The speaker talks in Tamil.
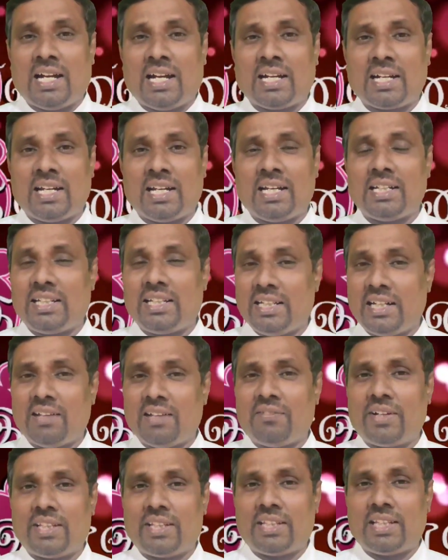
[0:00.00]
ஆனால்
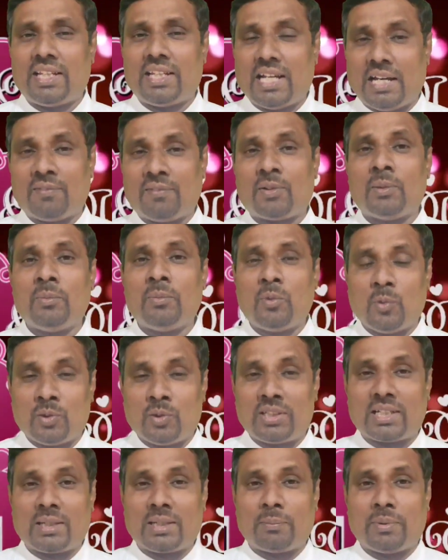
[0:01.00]
இளவயதில் அவரும்
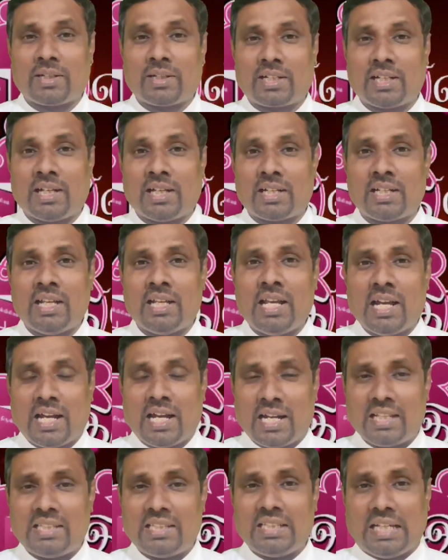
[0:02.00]
ஒதுக்கப்பட்டார்
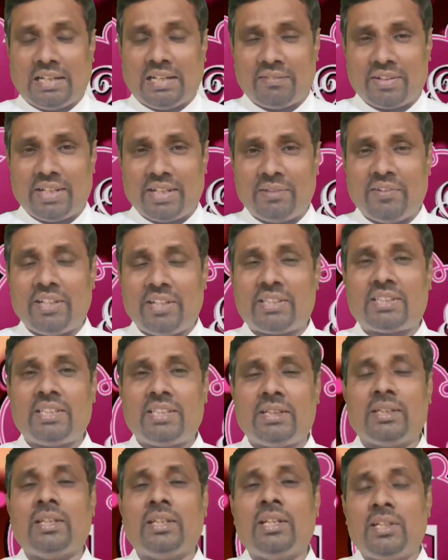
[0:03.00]
அல்லது அவரை வைத்து